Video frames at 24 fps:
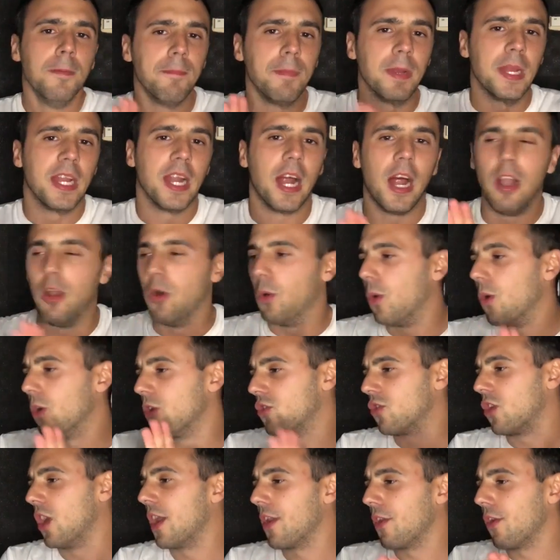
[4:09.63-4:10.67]
Miralo
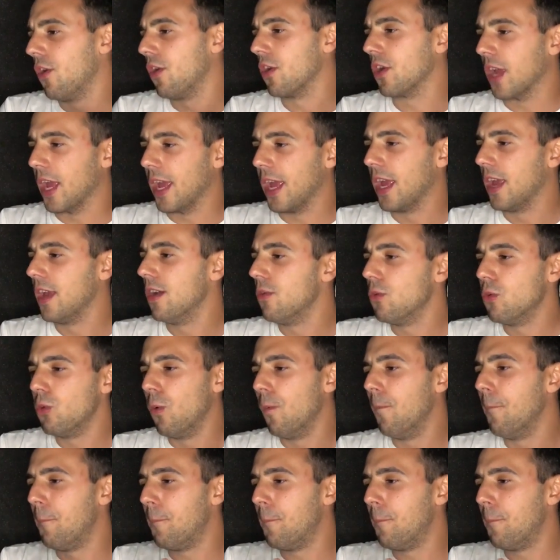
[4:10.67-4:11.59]
vos a Roque, eh.